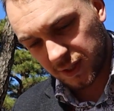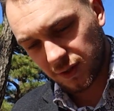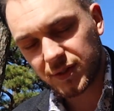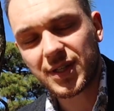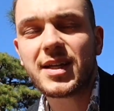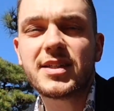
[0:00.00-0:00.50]

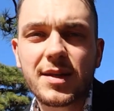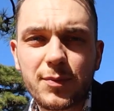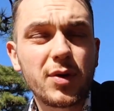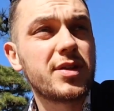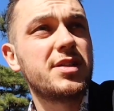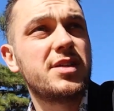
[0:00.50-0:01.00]
méchant, ça laisse un
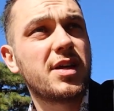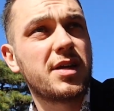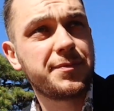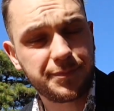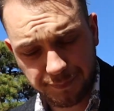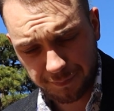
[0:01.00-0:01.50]
peu à
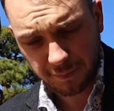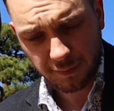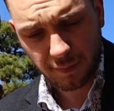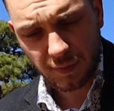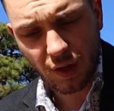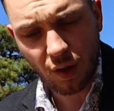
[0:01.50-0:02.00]
désirer.
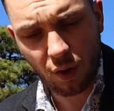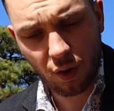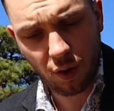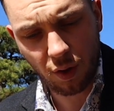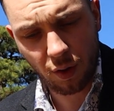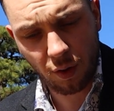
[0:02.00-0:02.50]

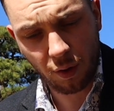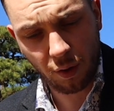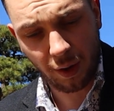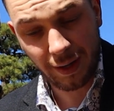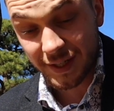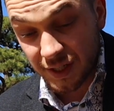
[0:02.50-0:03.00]

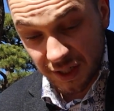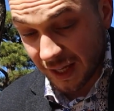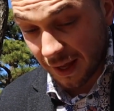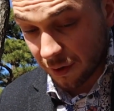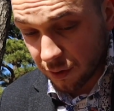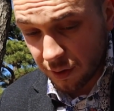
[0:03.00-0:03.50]
Euh, allez
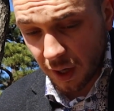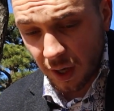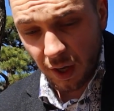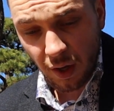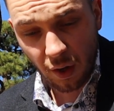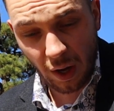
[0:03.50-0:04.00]
jeter un œil
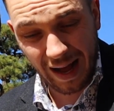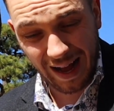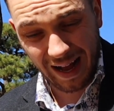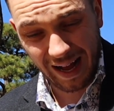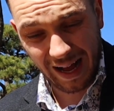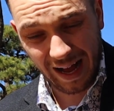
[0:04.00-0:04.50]

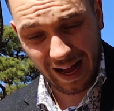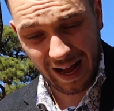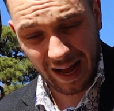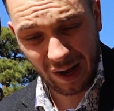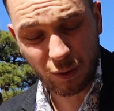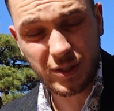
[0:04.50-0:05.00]
à
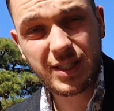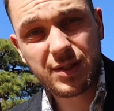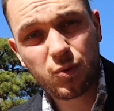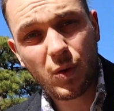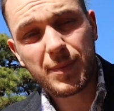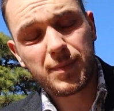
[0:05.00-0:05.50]
au
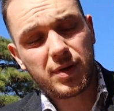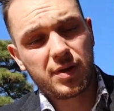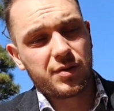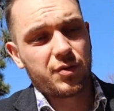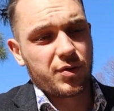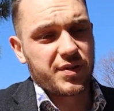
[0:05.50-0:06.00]
site web
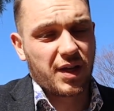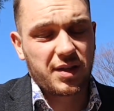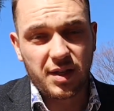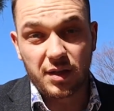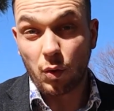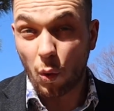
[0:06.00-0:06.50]
de
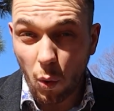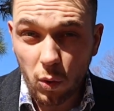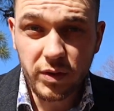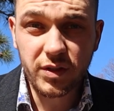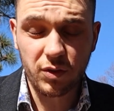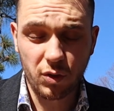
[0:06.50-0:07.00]
certaines
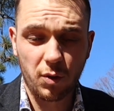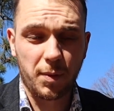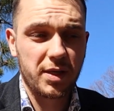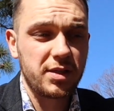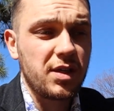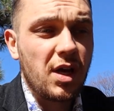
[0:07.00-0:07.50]
grosses
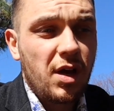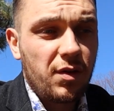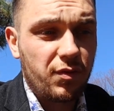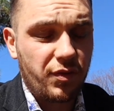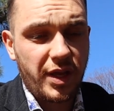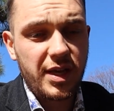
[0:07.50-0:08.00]
entreprises,
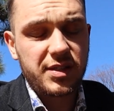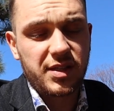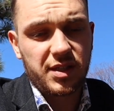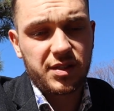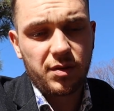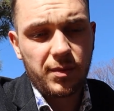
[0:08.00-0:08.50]
vous voyez que
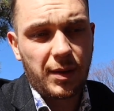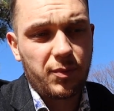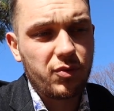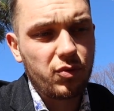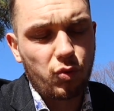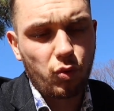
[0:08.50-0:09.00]
ça ressemble un
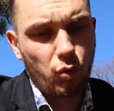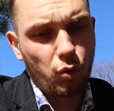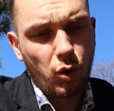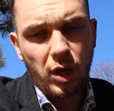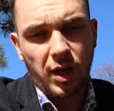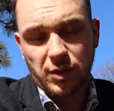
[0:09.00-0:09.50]
peu
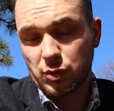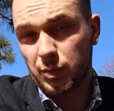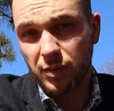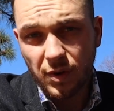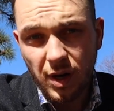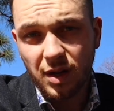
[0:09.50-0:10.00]
au, à ce qu'on
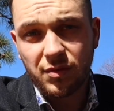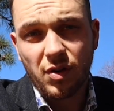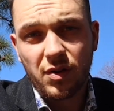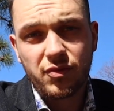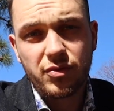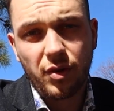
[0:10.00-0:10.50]
peut voir à la
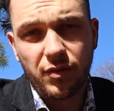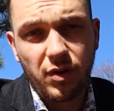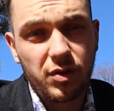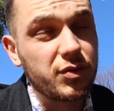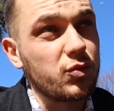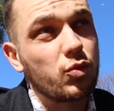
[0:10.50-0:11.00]
foire fouille en
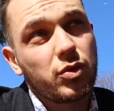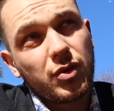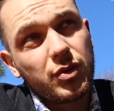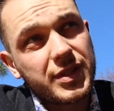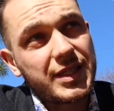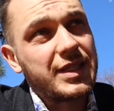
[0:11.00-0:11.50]
France. Donc
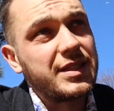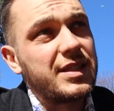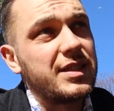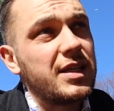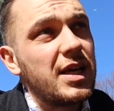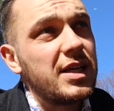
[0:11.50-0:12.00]
euh,
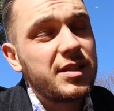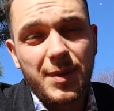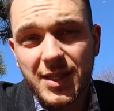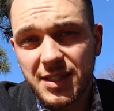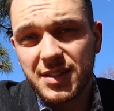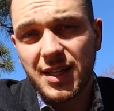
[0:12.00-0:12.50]
c'est
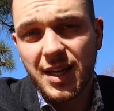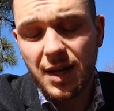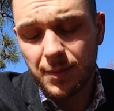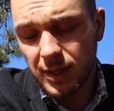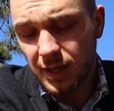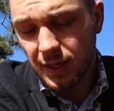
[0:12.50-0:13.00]
pas très
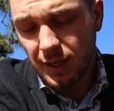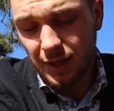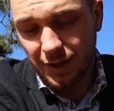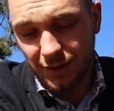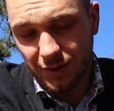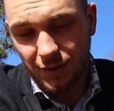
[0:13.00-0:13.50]
agréable
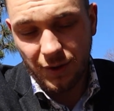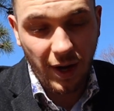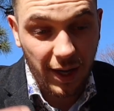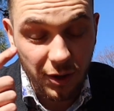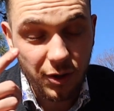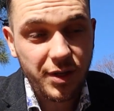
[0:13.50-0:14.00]
euh,
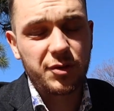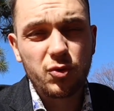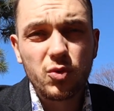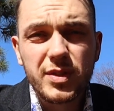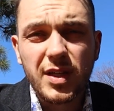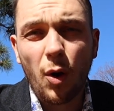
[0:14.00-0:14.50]
à l'œil et du
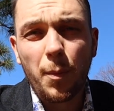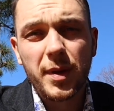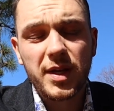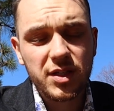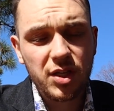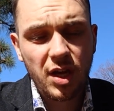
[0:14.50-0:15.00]
coup ça
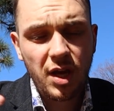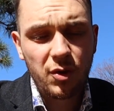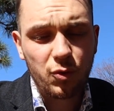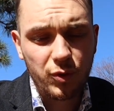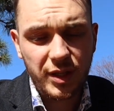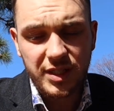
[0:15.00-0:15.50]
empêche
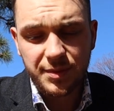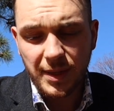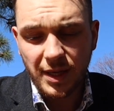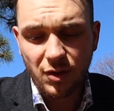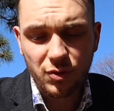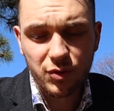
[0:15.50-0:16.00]
une
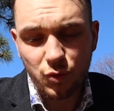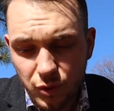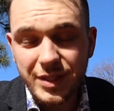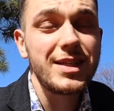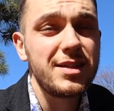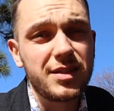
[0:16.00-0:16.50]
expérience
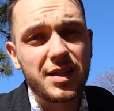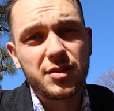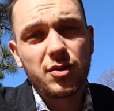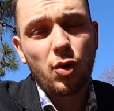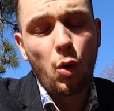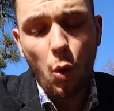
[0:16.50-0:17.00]

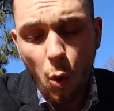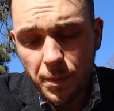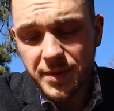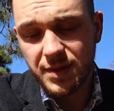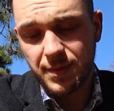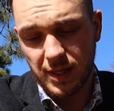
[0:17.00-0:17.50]
utilisateur
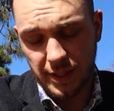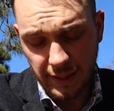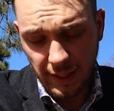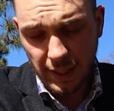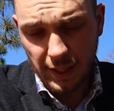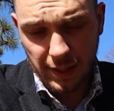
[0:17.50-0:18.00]
optimale.
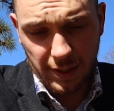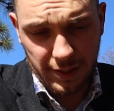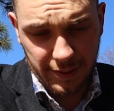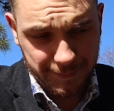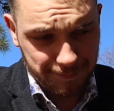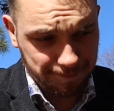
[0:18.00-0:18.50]

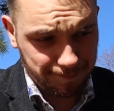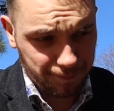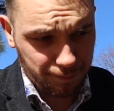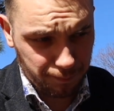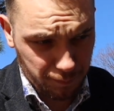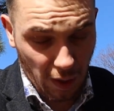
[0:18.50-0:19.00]

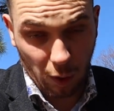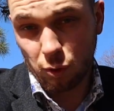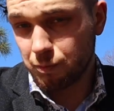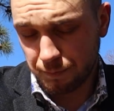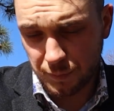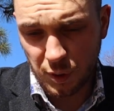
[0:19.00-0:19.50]
Euh, alors
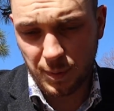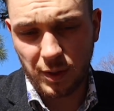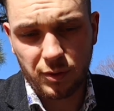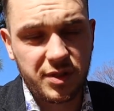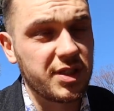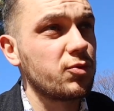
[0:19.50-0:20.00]
je
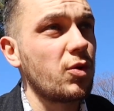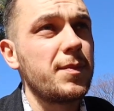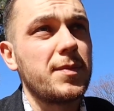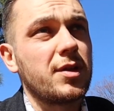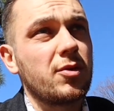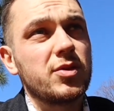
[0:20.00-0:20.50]
parle de site
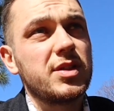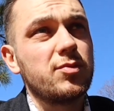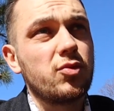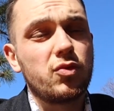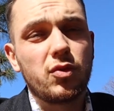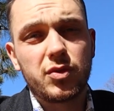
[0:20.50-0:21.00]
web mais il y en a aussi
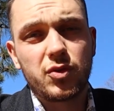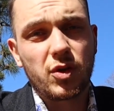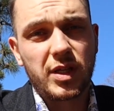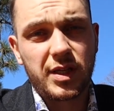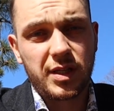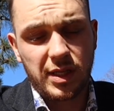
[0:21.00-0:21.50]
beaucoup
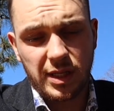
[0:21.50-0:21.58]
sur les